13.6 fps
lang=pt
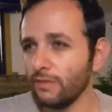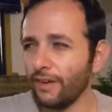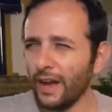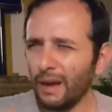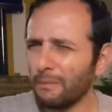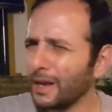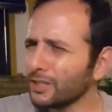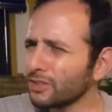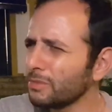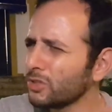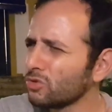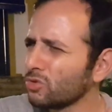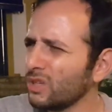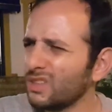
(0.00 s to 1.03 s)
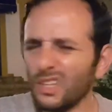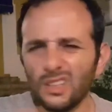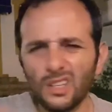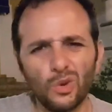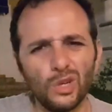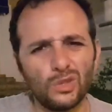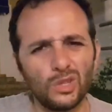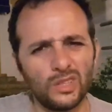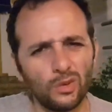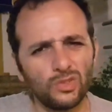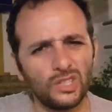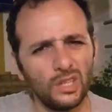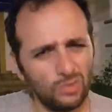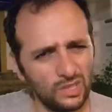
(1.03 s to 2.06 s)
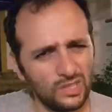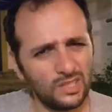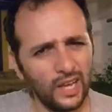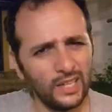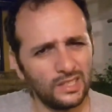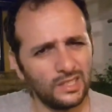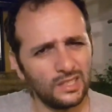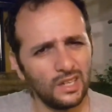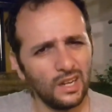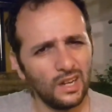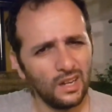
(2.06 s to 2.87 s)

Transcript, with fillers: E vai a mais ou menos do 88 até o 107.